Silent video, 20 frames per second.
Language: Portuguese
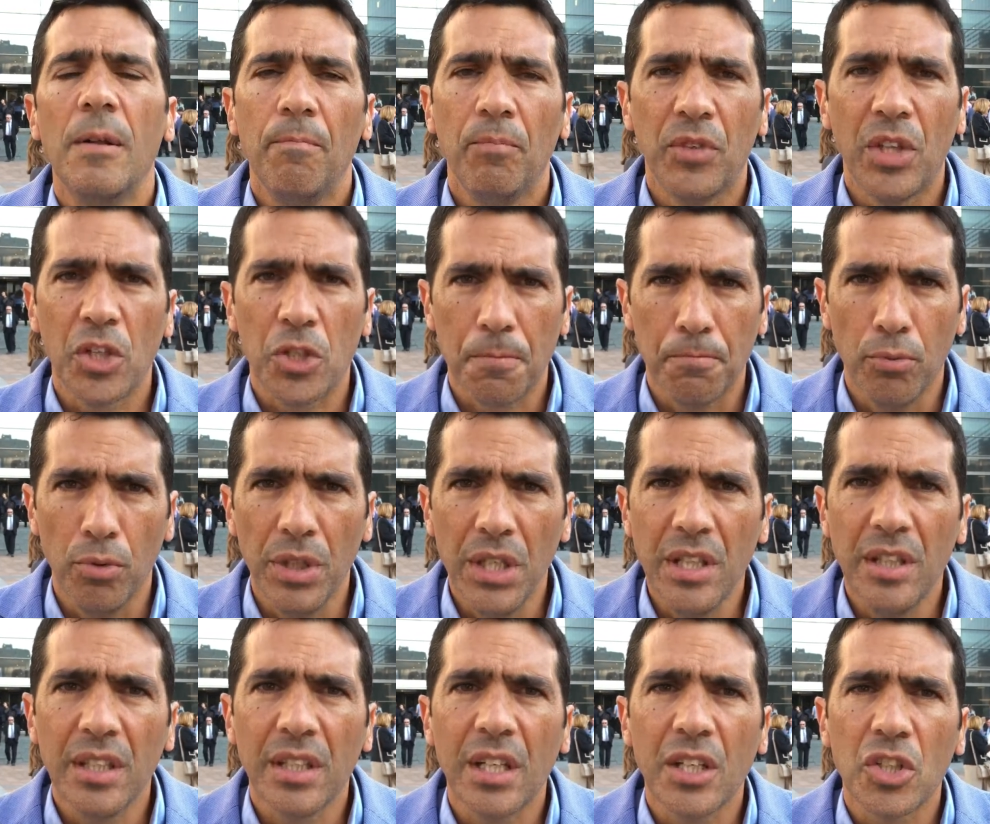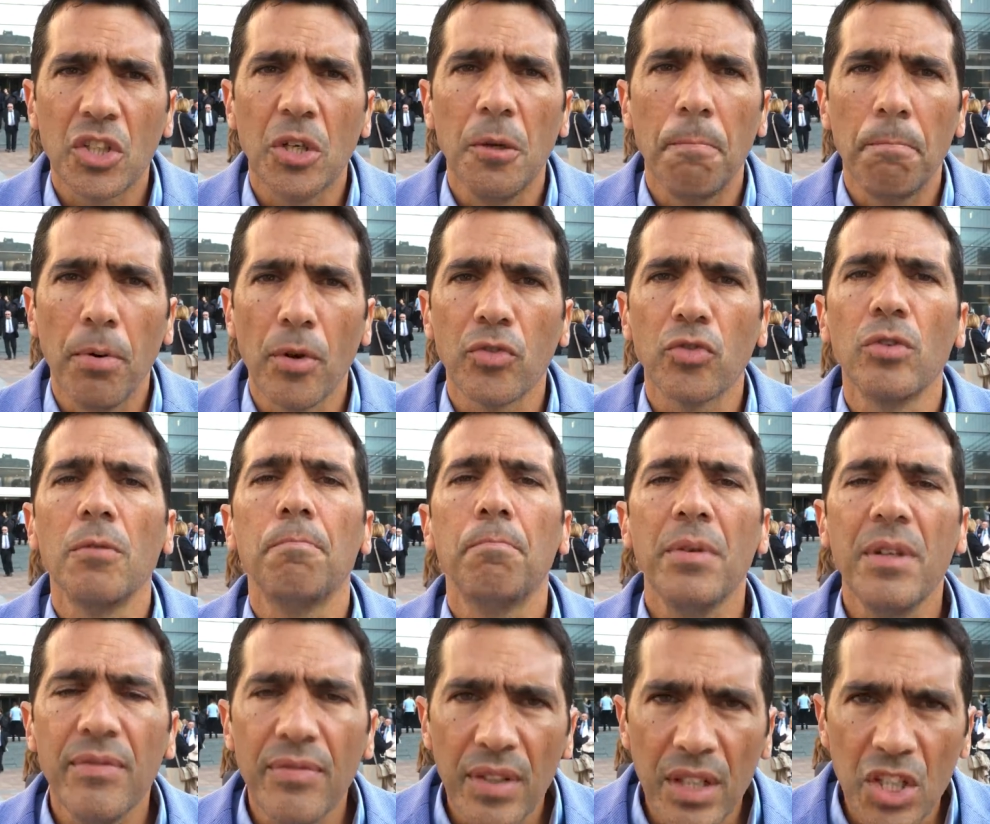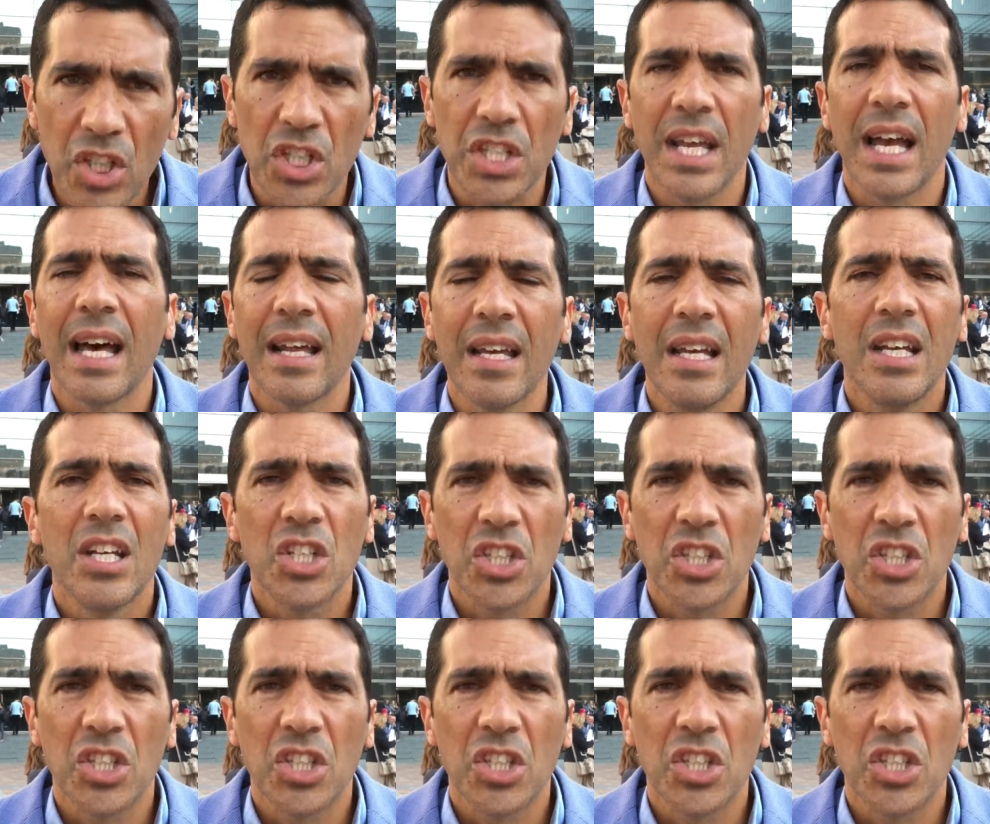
das políticas que possam privilegiar